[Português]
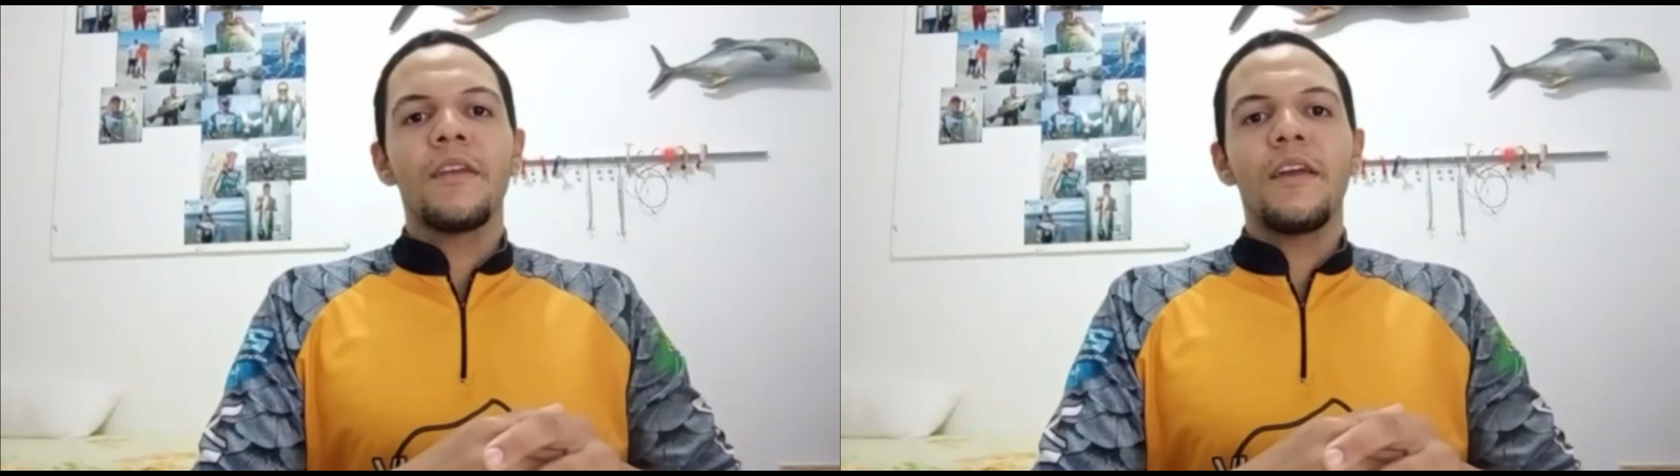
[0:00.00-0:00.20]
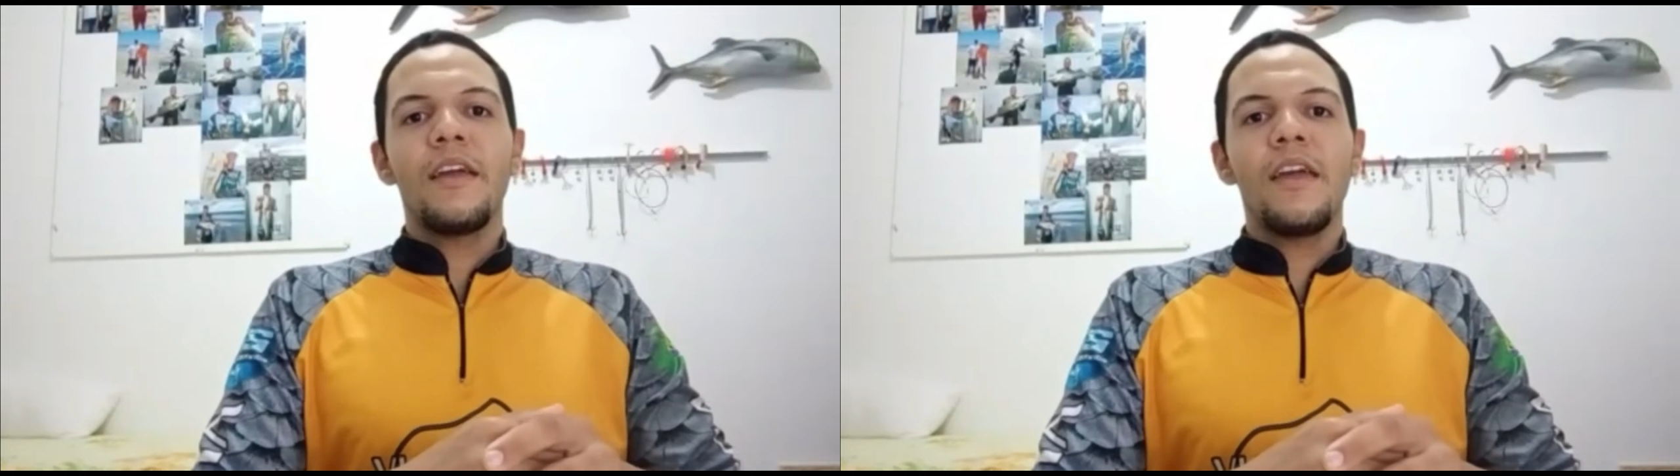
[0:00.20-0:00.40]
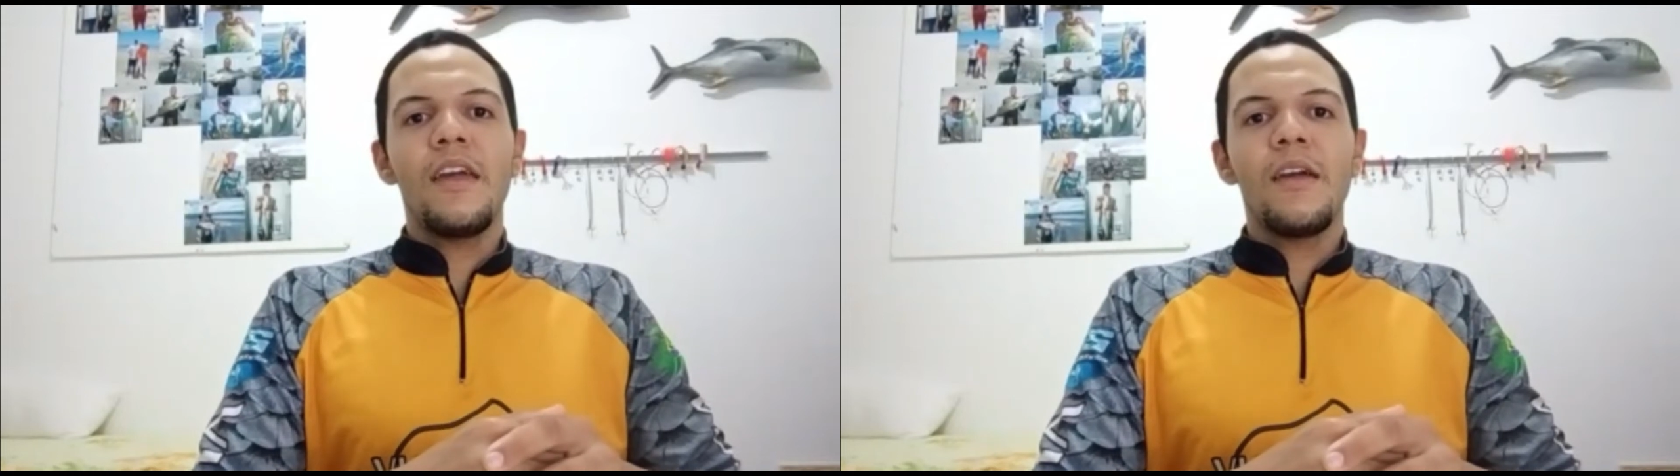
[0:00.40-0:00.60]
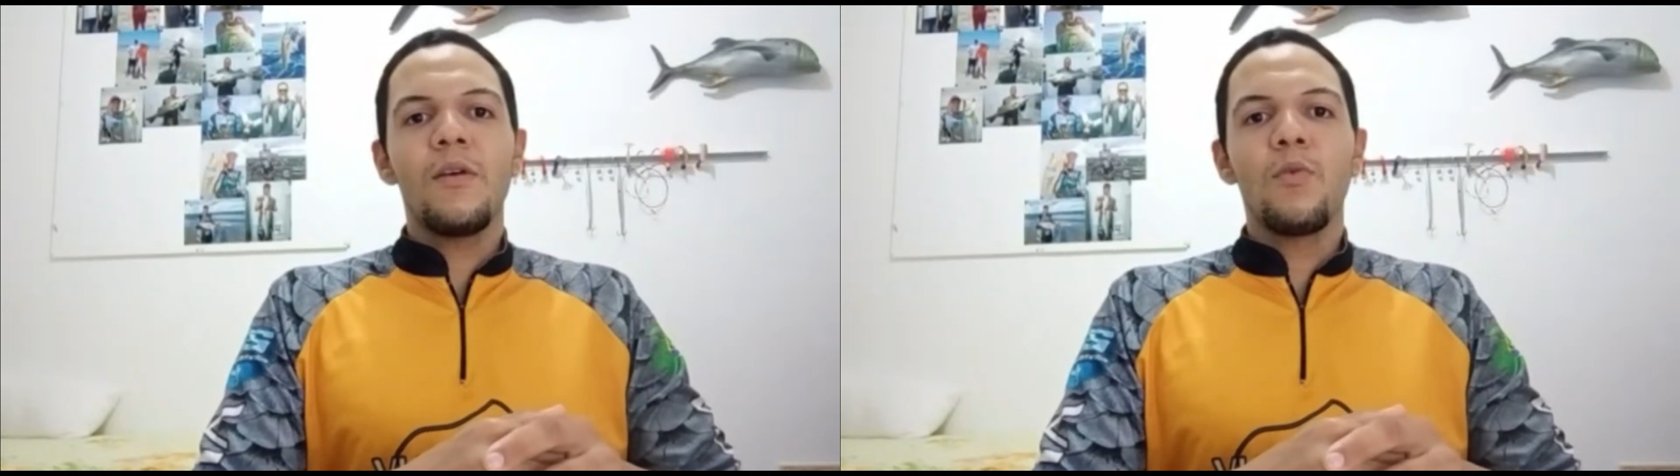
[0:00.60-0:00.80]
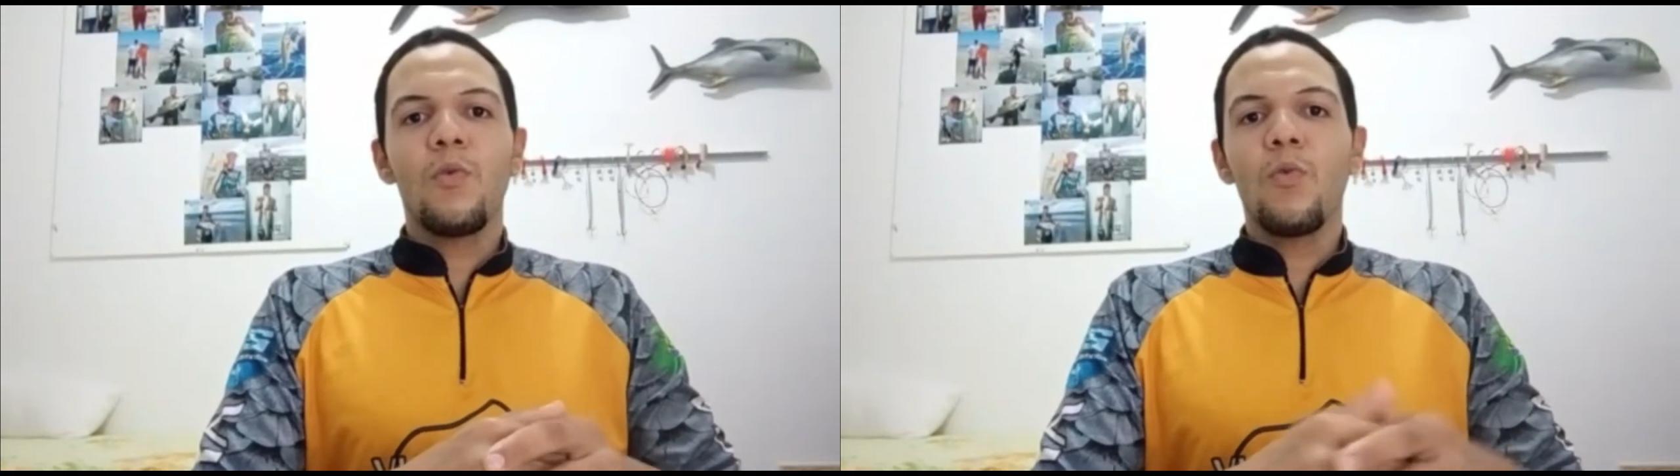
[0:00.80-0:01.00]
é,
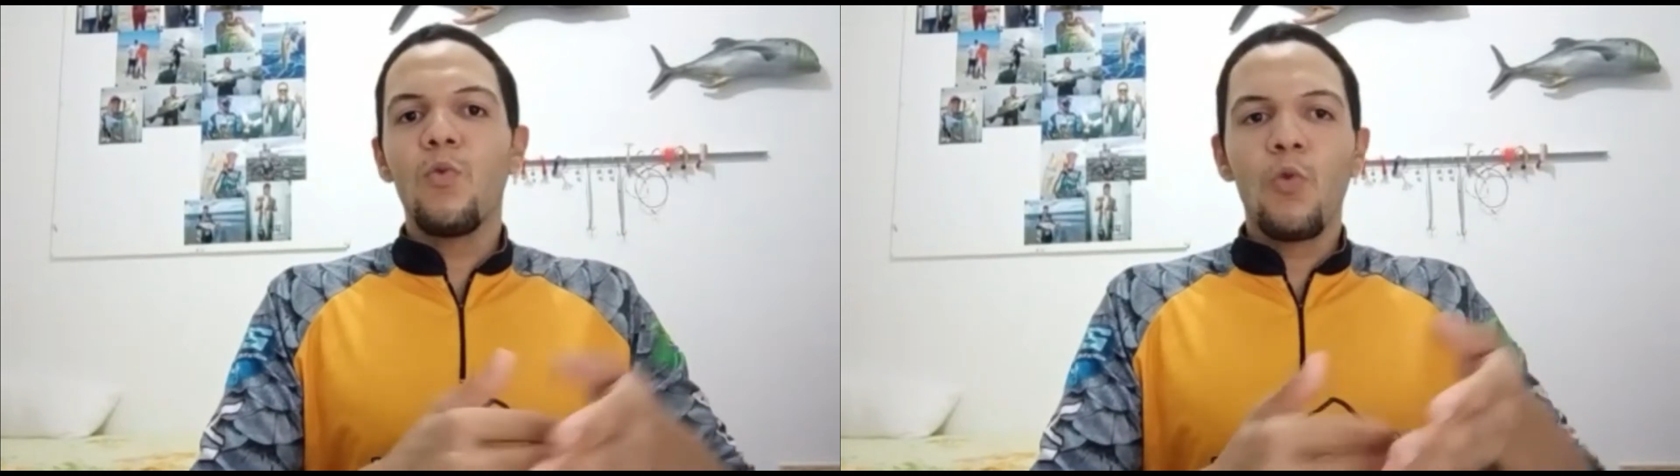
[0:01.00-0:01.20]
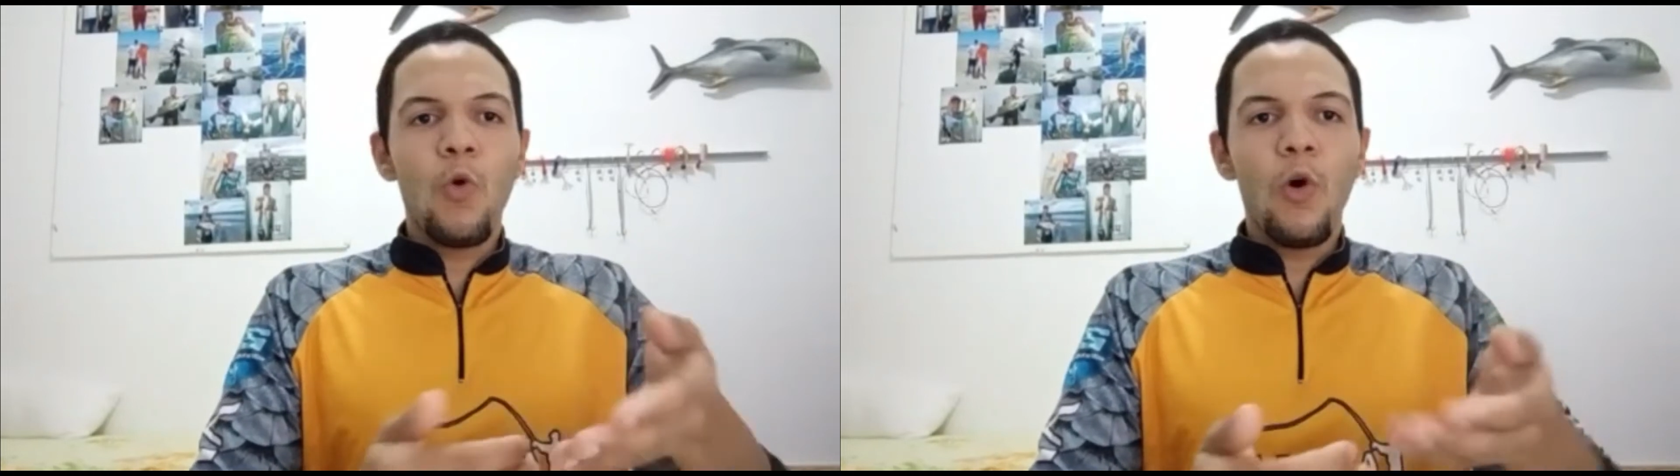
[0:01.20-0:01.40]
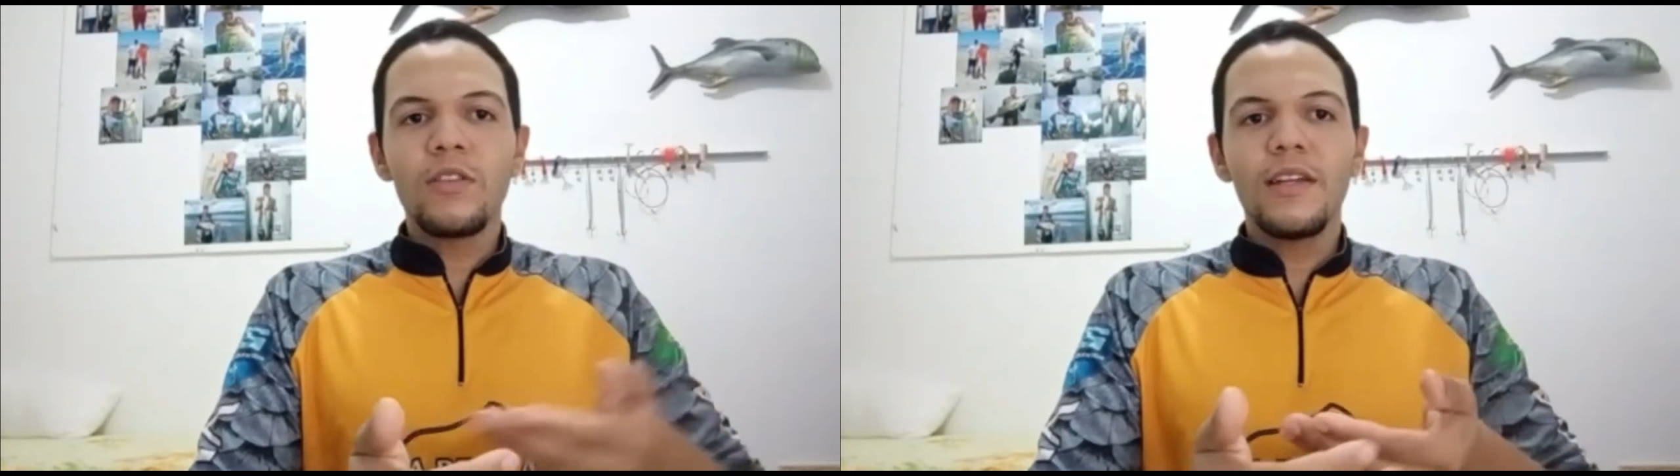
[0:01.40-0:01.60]
um, um corte